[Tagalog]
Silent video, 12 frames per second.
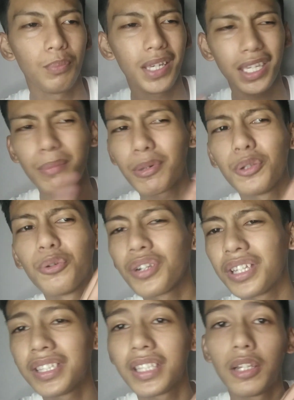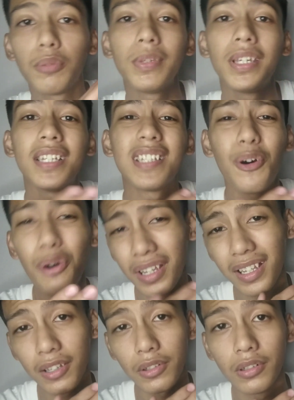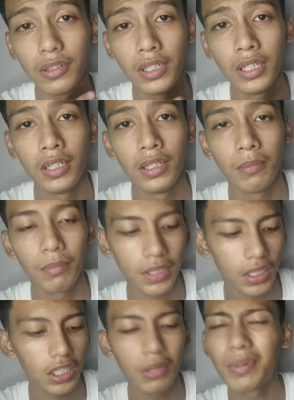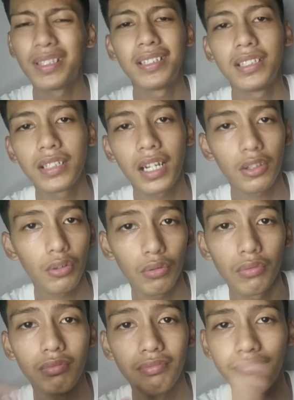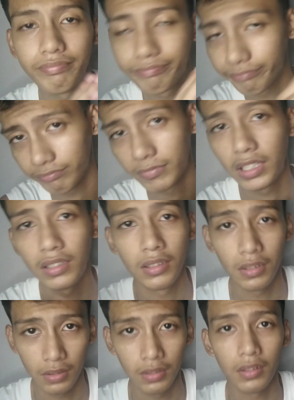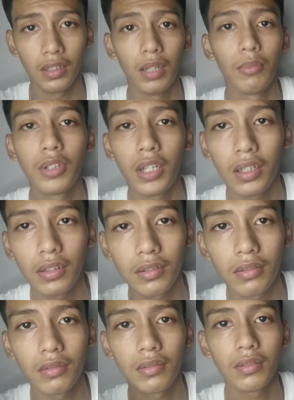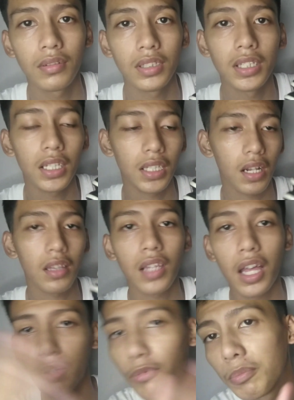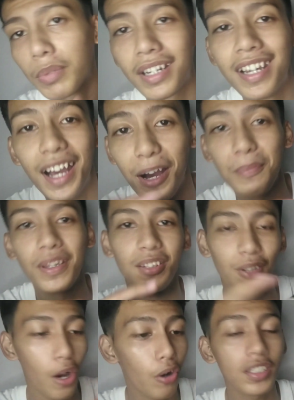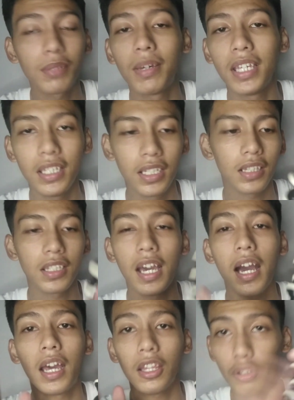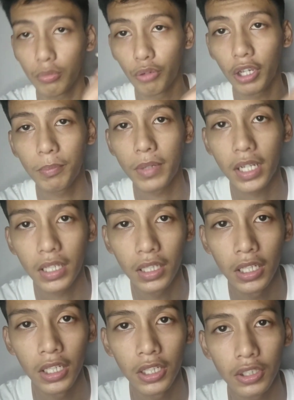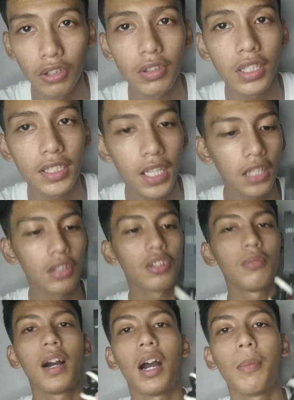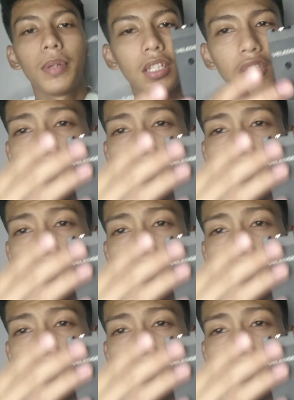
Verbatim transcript: Fake man na original nabigay sa okay lang no. Kasi di mo masisira to kung alam mo na, tinatarantado mo yung paggamit. No? Ako kasi maingat ya. Ito, buhay pa rin. So, next natin ito mga kapatid.